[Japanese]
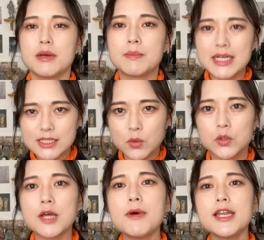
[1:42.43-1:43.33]
まずお
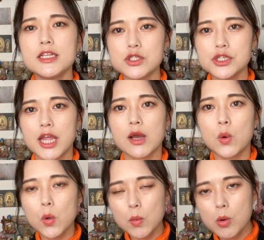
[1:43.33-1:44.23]
名前について
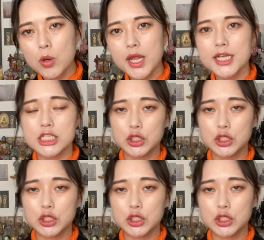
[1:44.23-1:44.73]
弘法大師